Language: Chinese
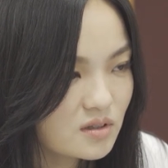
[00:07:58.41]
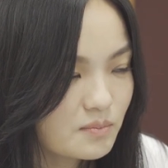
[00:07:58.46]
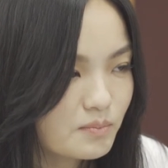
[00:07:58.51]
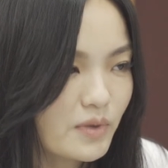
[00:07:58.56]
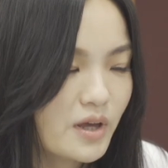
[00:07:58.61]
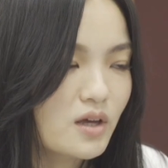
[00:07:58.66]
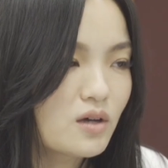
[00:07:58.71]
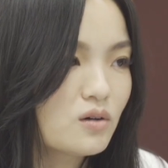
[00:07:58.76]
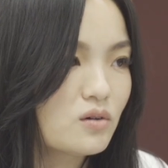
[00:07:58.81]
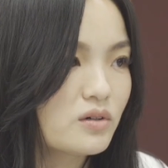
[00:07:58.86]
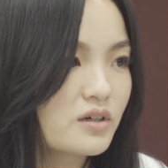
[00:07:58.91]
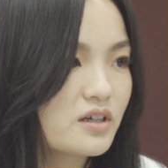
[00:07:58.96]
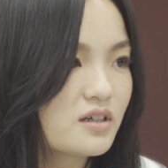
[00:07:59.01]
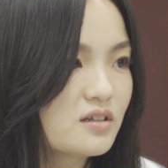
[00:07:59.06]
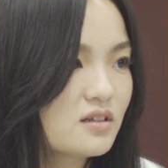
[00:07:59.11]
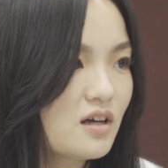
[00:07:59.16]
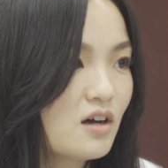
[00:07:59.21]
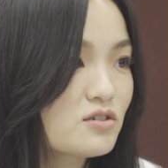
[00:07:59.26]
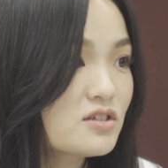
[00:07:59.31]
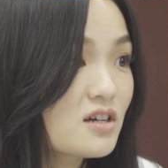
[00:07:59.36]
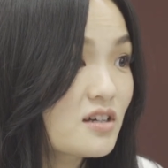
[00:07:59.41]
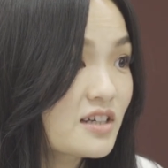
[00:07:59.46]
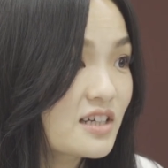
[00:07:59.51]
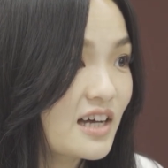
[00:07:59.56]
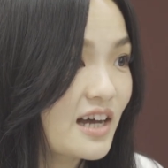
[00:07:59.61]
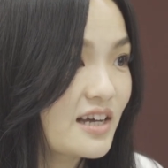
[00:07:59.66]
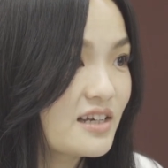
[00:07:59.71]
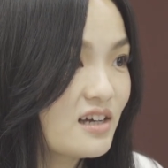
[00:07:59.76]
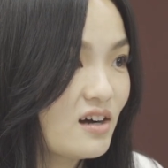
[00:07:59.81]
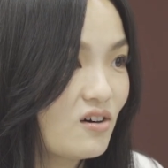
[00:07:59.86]
没有哎，好像应
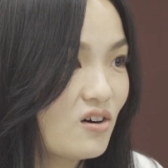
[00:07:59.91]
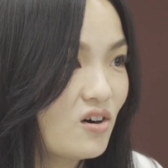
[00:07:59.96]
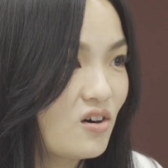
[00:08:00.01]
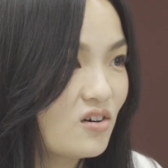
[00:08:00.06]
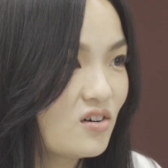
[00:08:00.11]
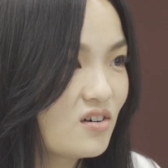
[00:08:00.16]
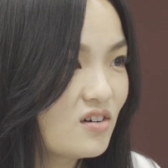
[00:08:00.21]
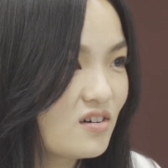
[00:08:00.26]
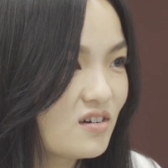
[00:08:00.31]
该要哦，